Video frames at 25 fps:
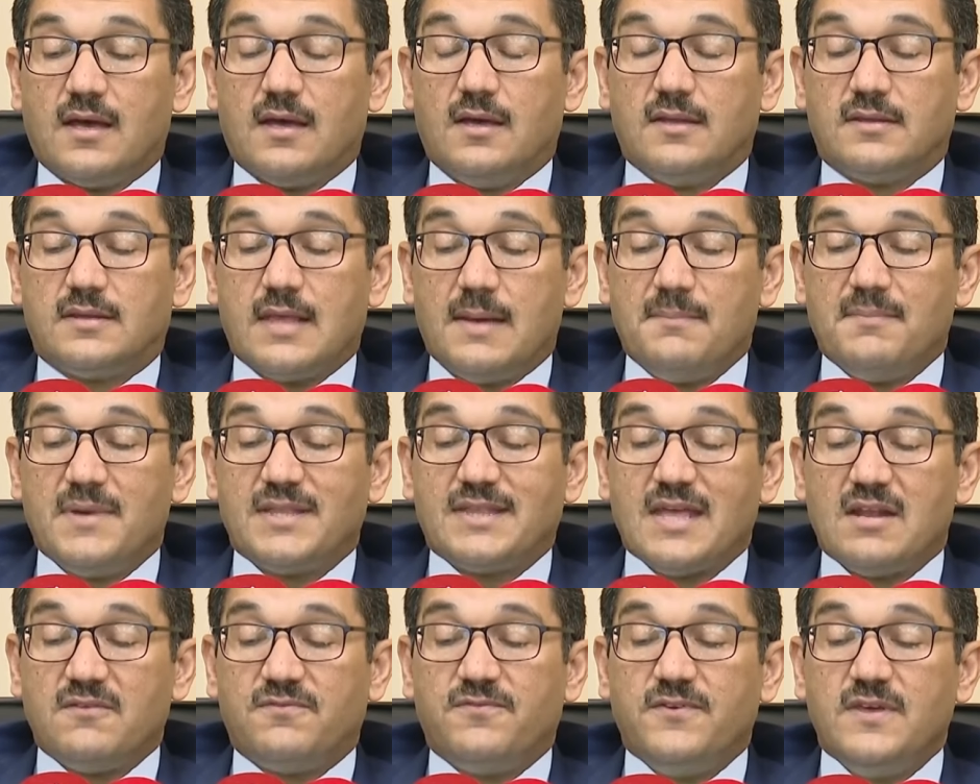تم
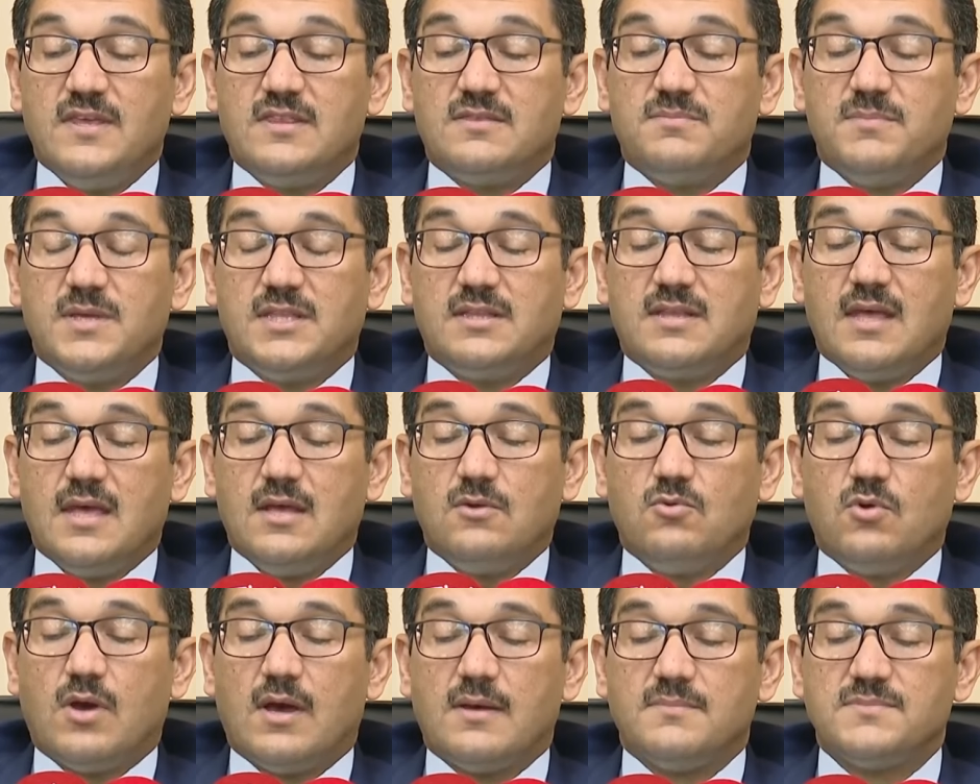تنفيذ
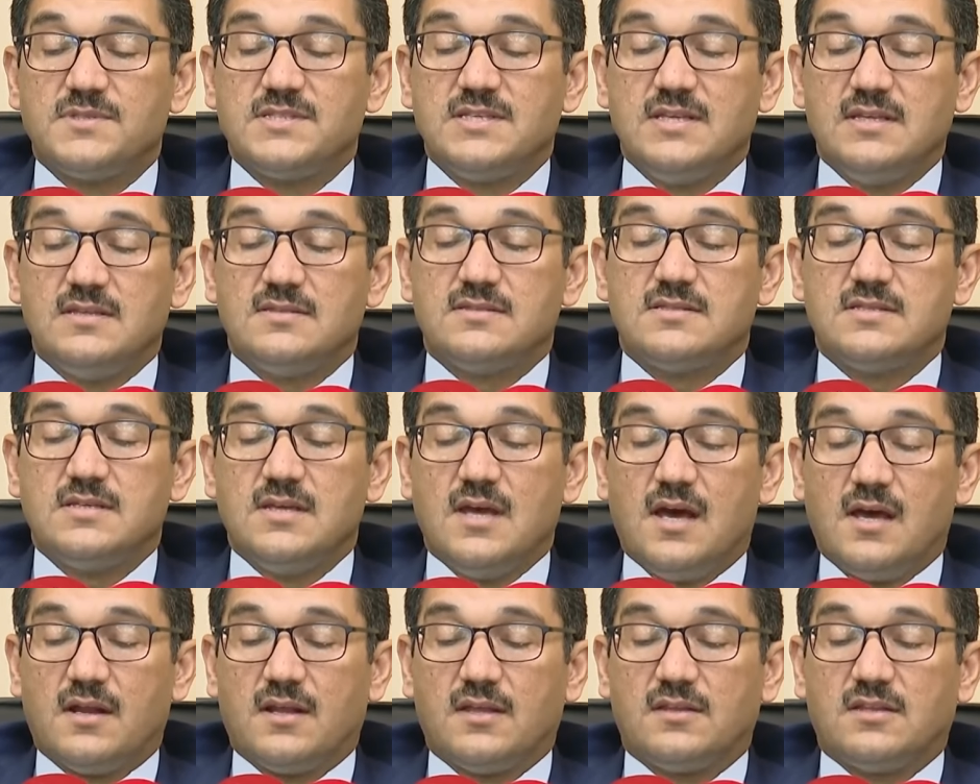250
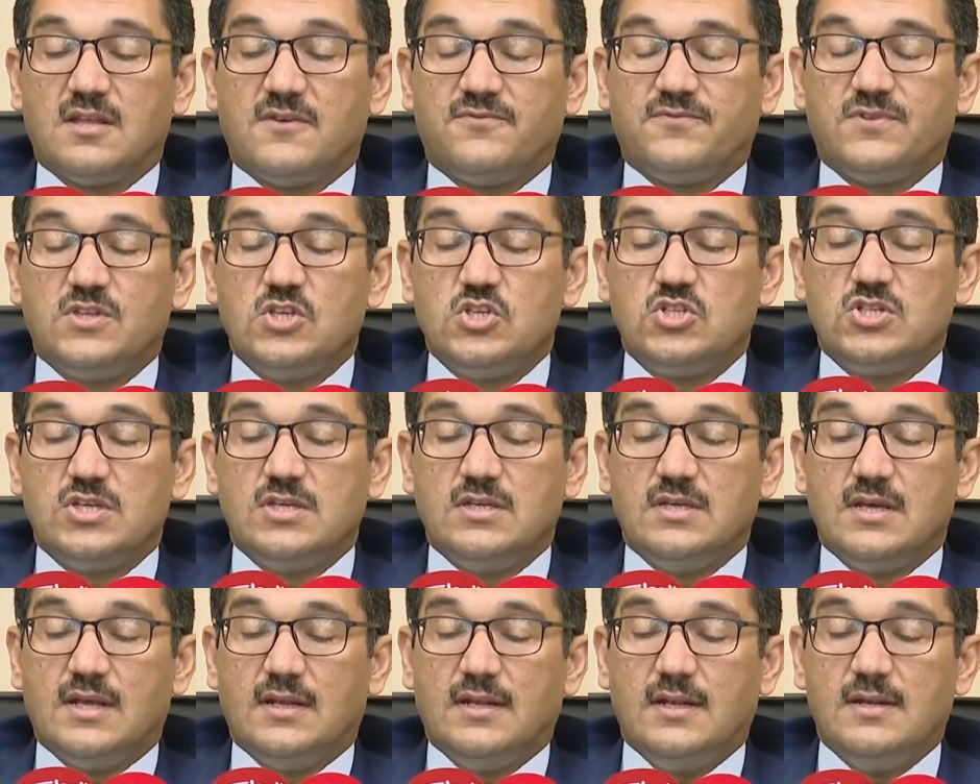زياره
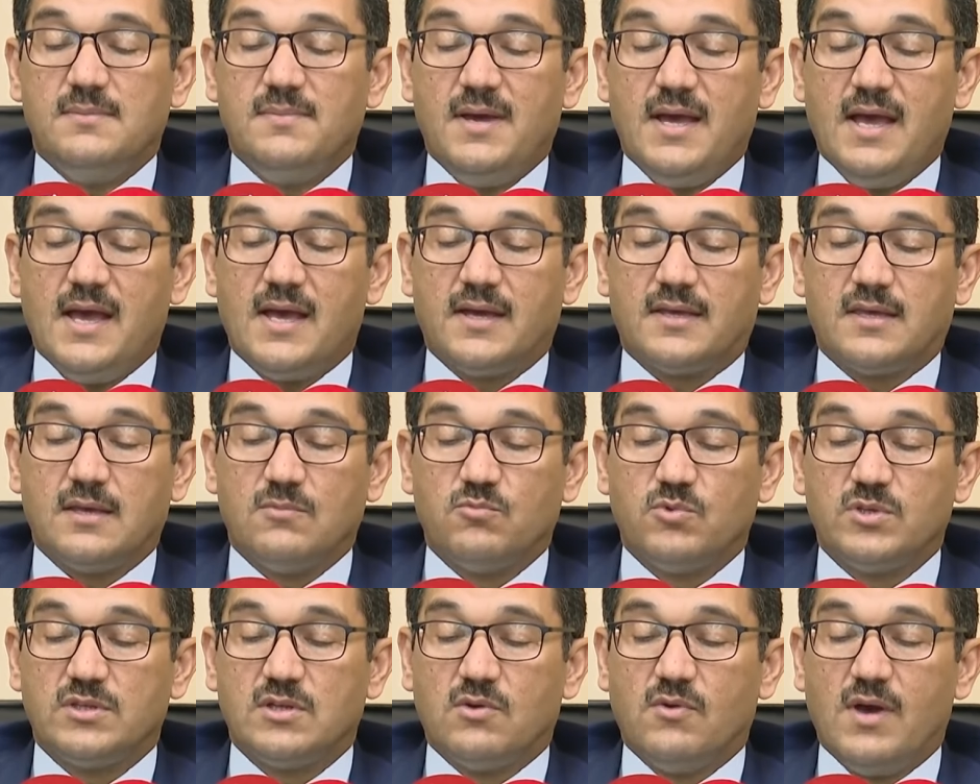تفتيشيه
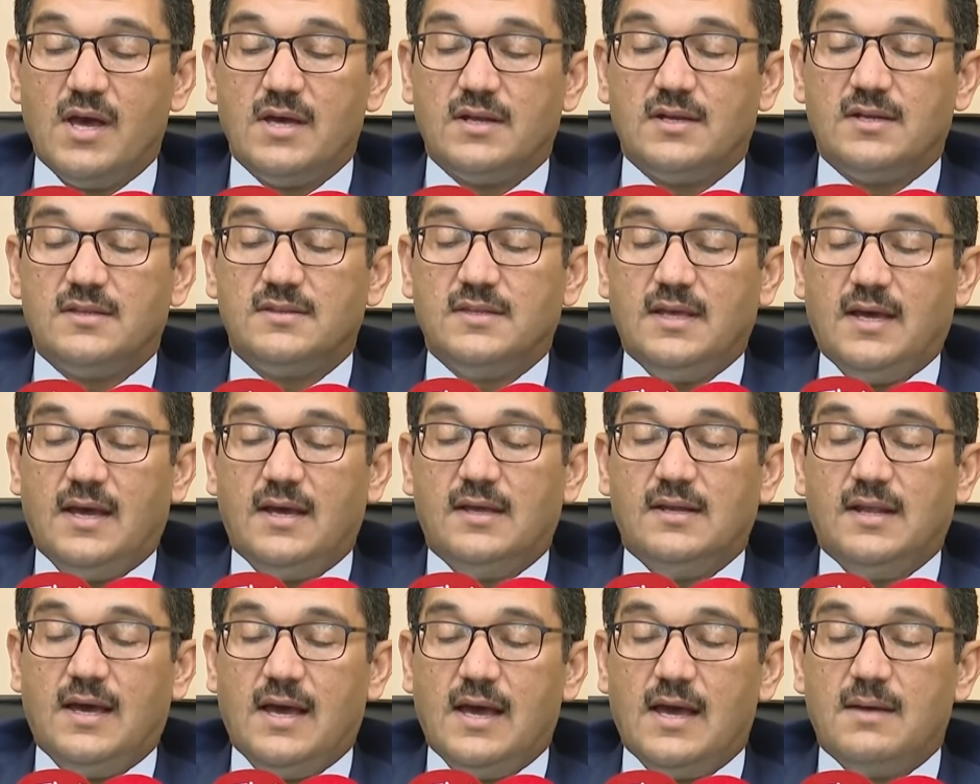للمحاكم ودوائر
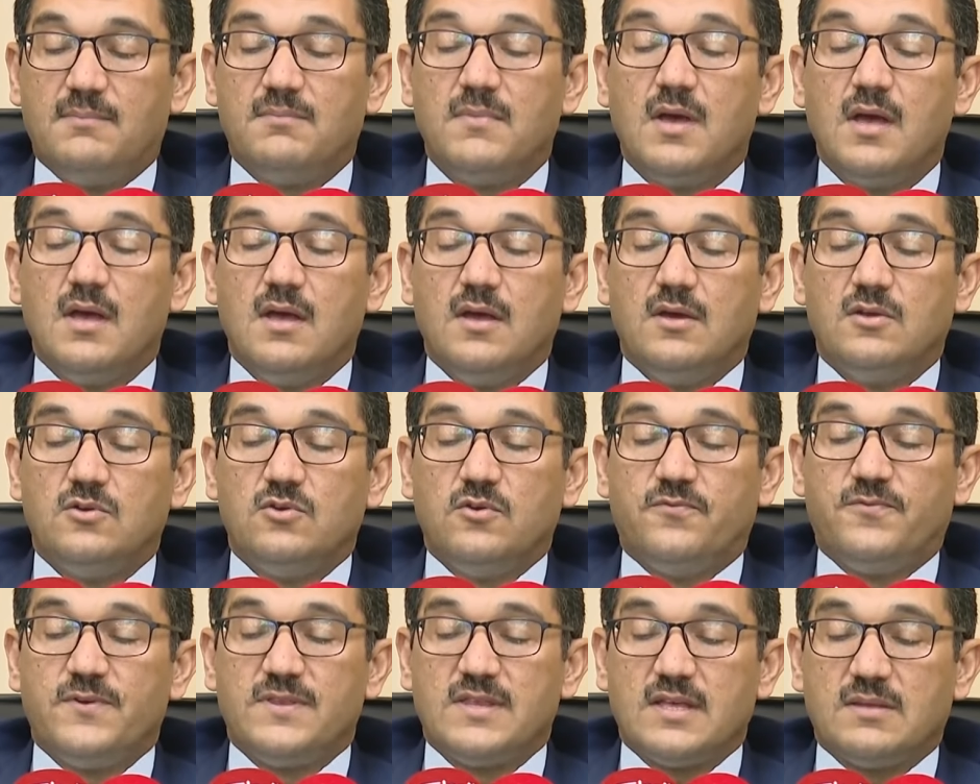الادعاء العام
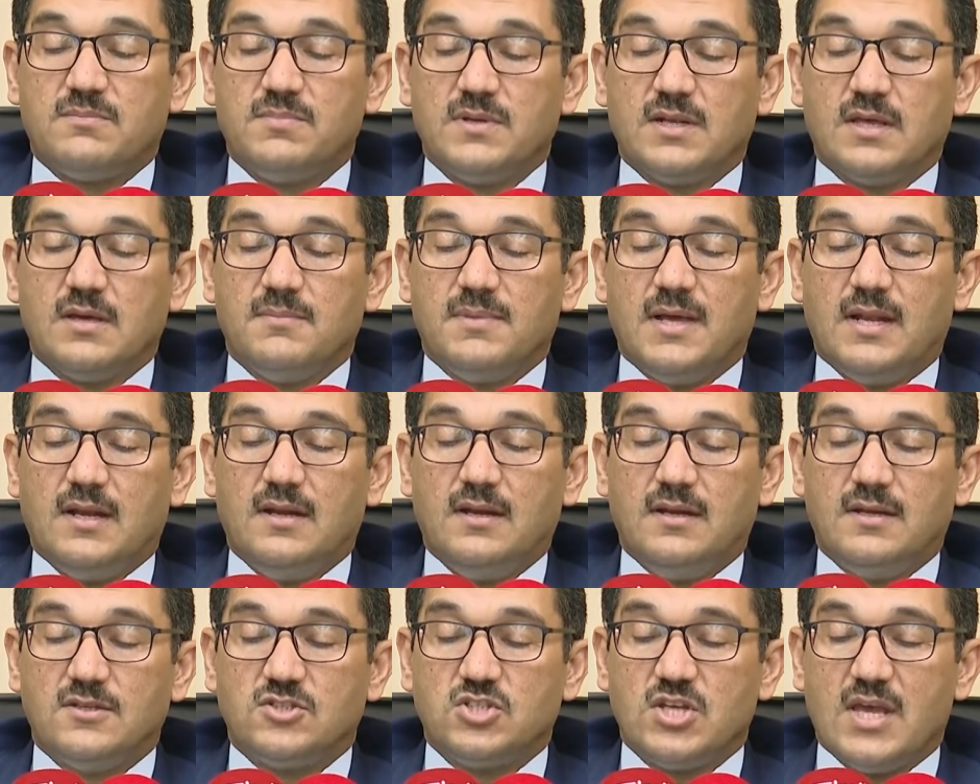نفذت من قبل
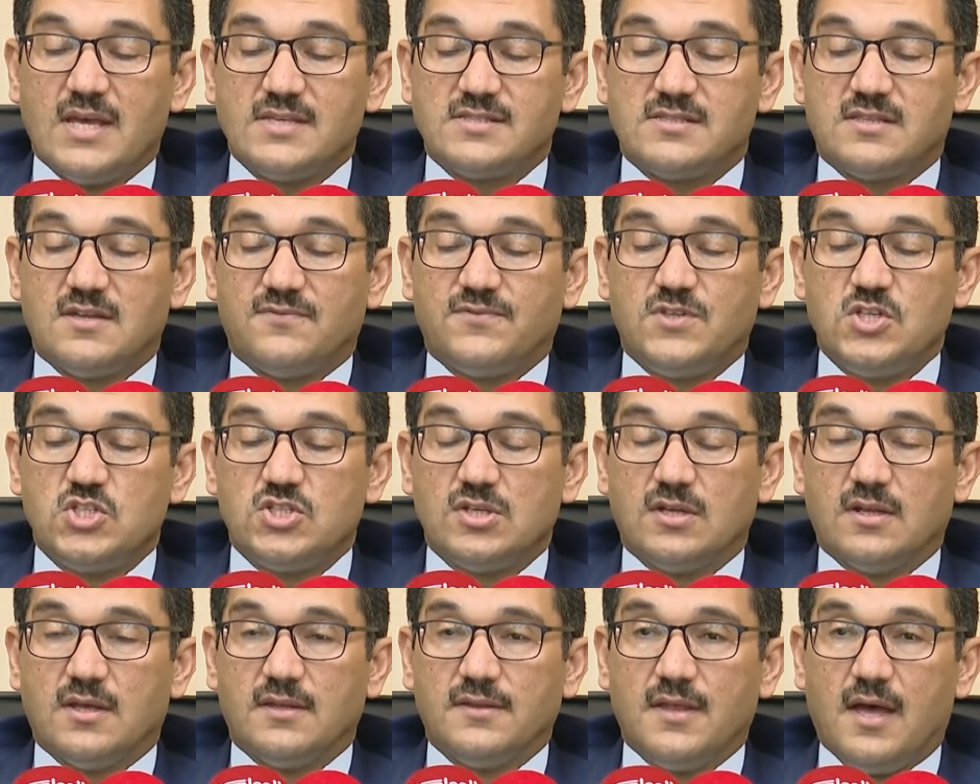جهاز
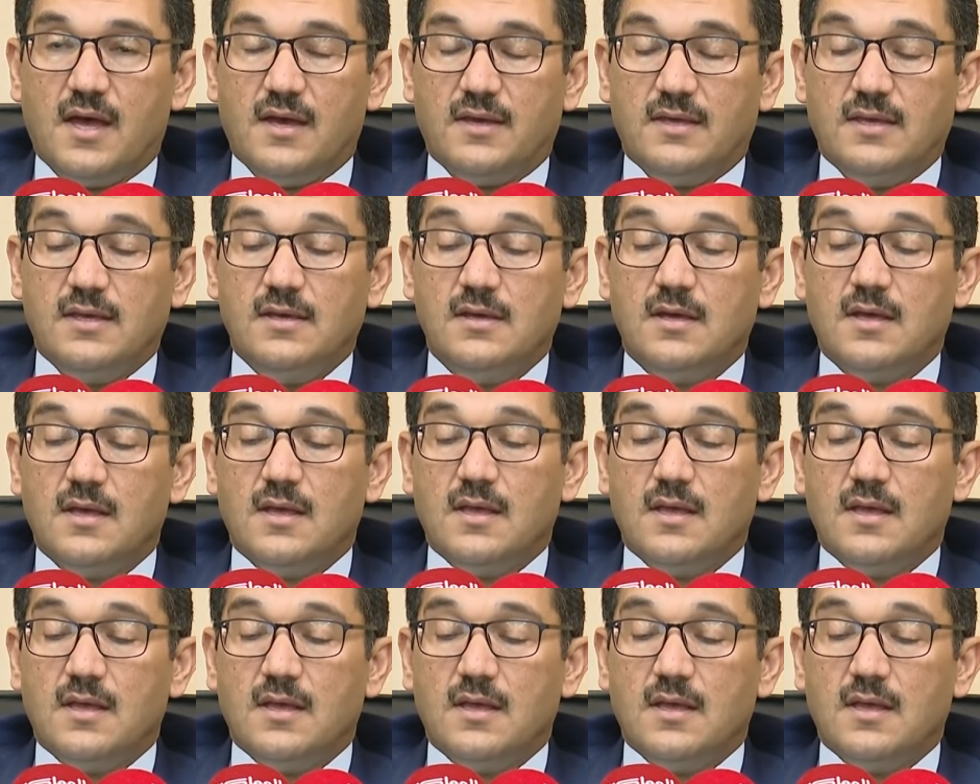التفتيش القضائي